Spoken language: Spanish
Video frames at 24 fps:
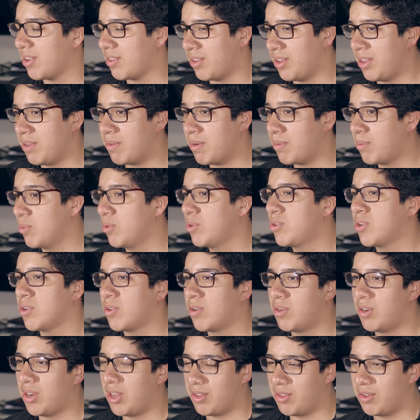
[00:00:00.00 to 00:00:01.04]
que se lleva mucho
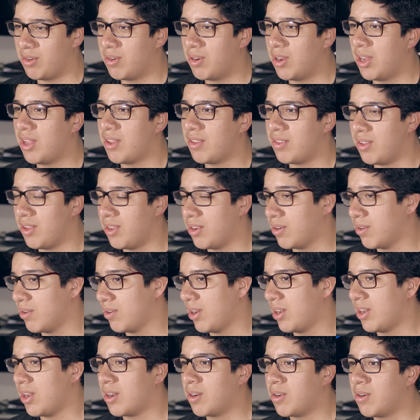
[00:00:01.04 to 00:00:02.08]
con las drogas y con
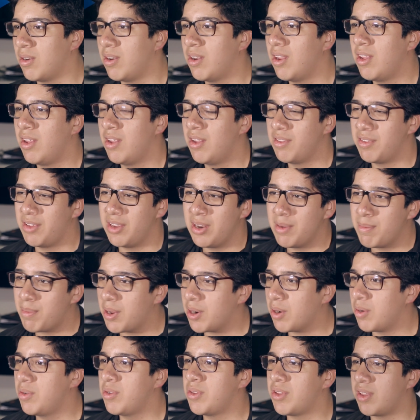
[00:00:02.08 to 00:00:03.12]
el alcohol. Sin
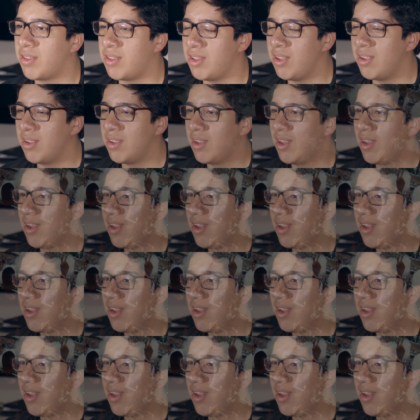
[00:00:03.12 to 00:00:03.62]
embargo, no es así.